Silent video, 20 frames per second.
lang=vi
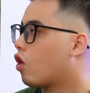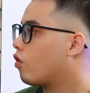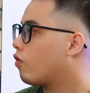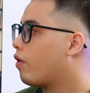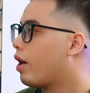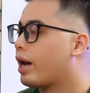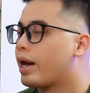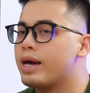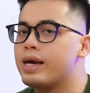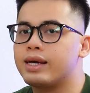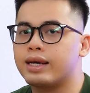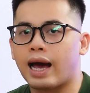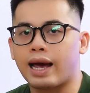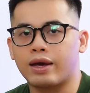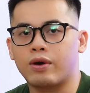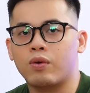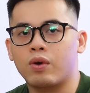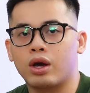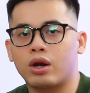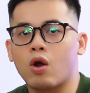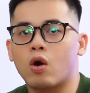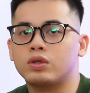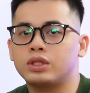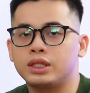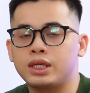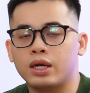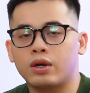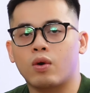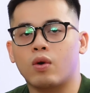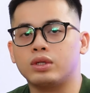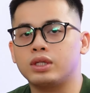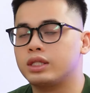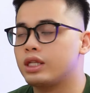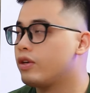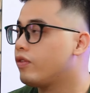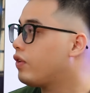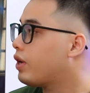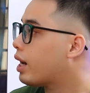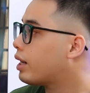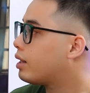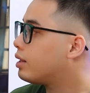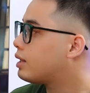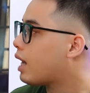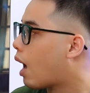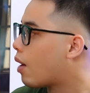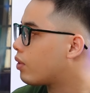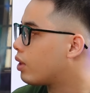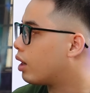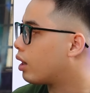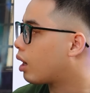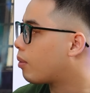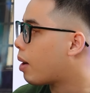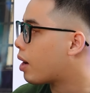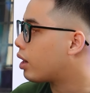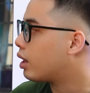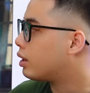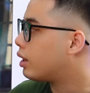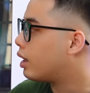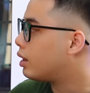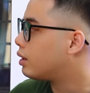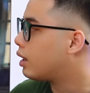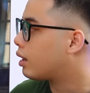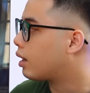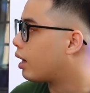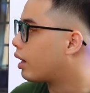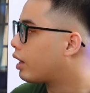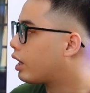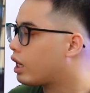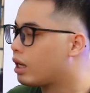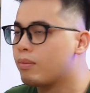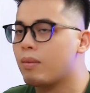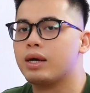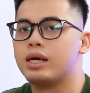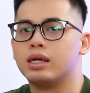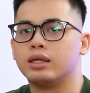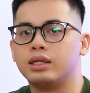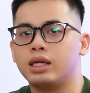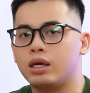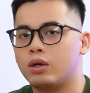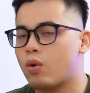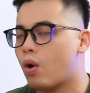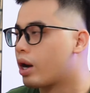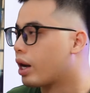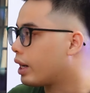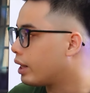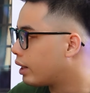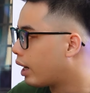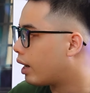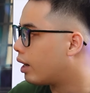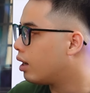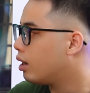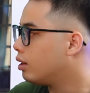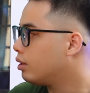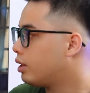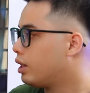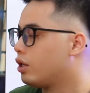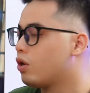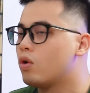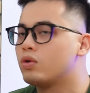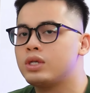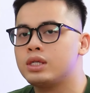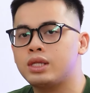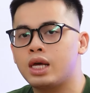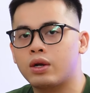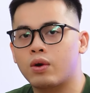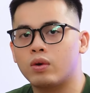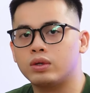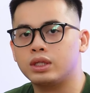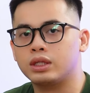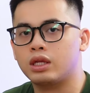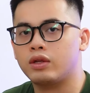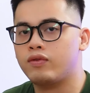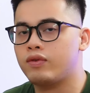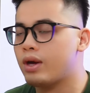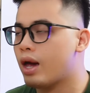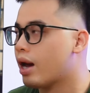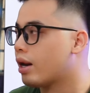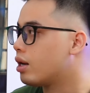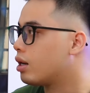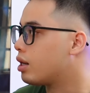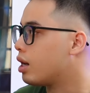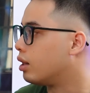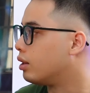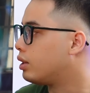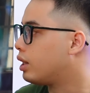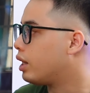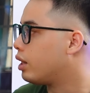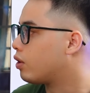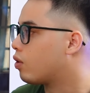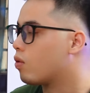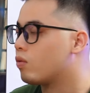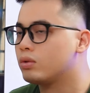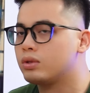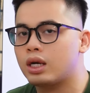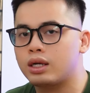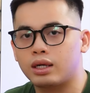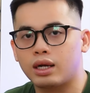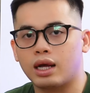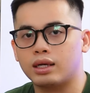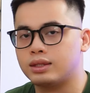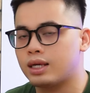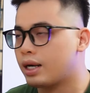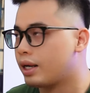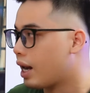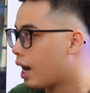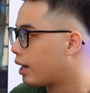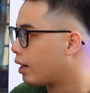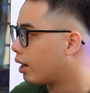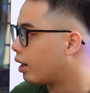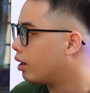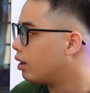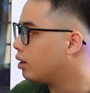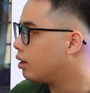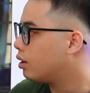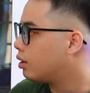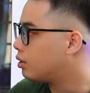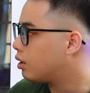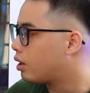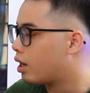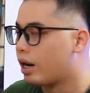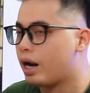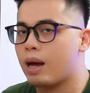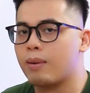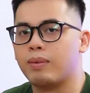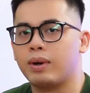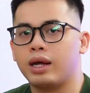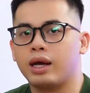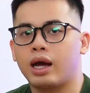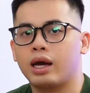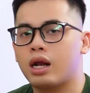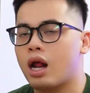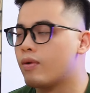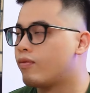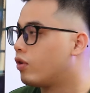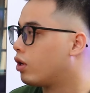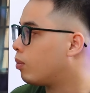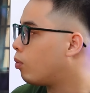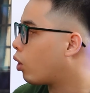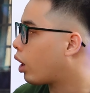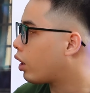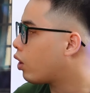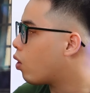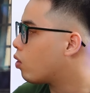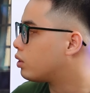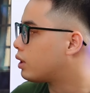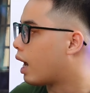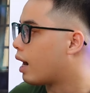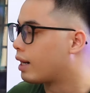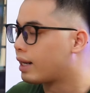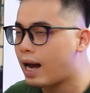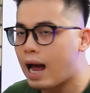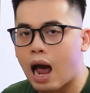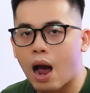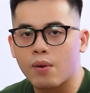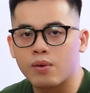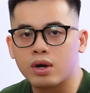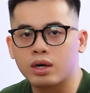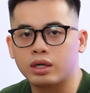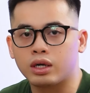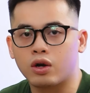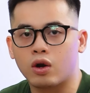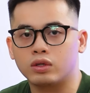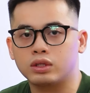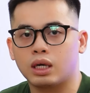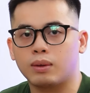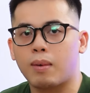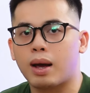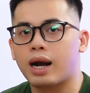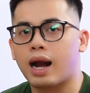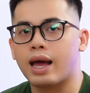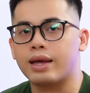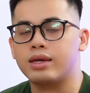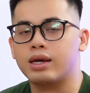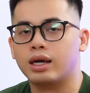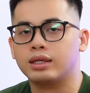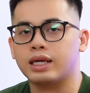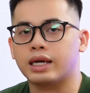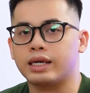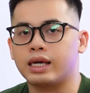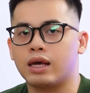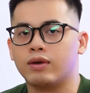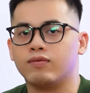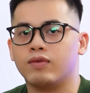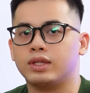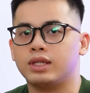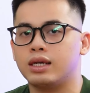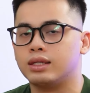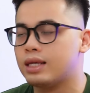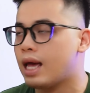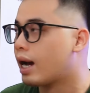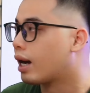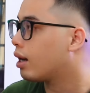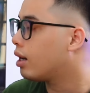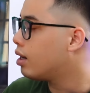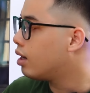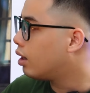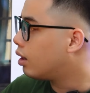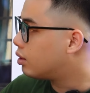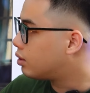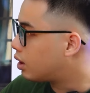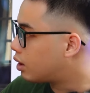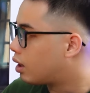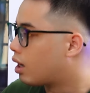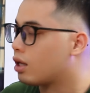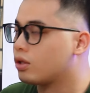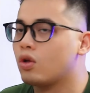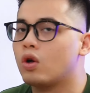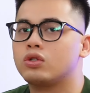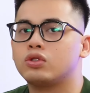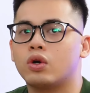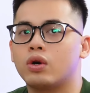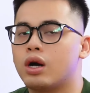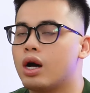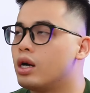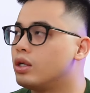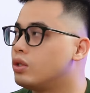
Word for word: còn về cái hình ảnh cũng như là độ chi tiết của chiếc TV này thì sao nhỉ các bạn có thấy rằng là khi mà hiển thị qua kính này thì độ chi tiết của chiếc TV này được hiển thị cũng rất là sắc nét này rất là đẹp này kết hợp với một cái độ sáng cao nữa thì nó sẽ mang lại những cái trải nghiệm về thị giác rất là tốt cho